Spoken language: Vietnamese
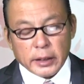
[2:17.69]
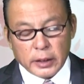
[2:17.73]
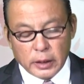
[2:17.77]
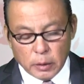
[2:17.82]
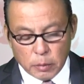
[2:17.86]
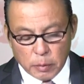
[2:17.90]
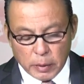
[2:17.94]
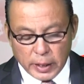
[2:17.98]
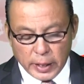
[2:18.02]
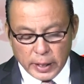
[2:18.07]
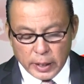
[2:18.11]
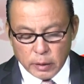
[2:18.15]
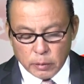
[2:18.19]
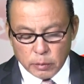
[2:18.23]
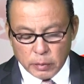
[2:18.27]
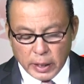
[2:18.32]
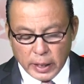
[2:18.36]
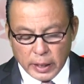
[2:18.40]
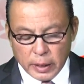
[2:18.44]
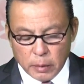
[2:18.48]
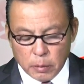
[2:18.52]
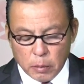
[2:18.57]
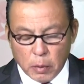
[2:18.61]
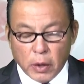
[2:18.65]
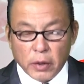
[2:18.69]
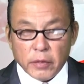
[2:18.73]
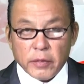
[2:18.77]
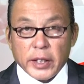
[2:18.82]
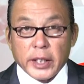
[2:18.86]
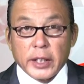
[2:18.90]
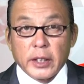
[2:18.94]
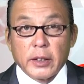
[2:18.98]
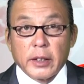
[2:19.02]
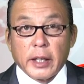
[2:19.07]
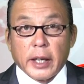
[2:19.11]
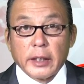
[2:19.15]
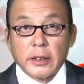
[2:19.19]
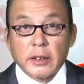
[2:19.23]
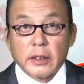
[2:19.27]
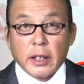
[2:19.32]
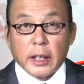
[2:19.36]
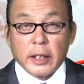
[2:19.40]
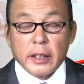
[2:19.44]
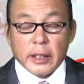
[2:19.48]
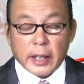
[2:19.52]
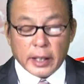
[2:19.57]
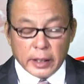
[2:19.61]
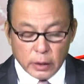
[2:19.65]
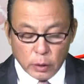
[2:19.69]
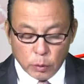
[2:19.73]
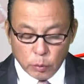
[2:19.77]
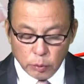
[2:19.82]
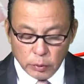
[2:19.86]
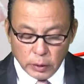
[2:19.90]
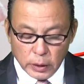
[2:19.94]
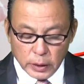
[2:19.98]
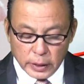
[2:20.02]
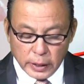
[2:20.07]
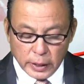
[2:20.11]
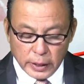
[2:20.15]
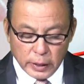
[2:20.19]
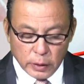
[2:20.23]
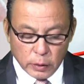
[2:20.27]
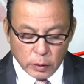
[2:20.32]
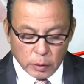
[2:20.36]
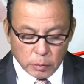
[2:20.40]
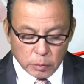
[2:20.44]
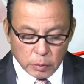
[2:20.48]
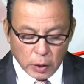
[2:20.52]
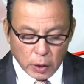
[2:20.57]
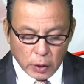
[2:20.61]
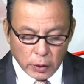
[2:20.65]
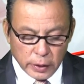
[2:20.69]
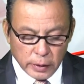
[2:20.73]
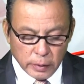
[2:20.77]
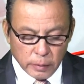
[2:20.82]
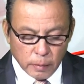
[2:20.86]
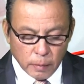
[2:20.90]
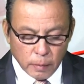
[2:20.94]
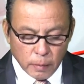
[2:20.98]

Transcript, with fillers: nhưng mà ngày hôm nay mọi việc nó đã xảy ra đúng như cái điều ông nói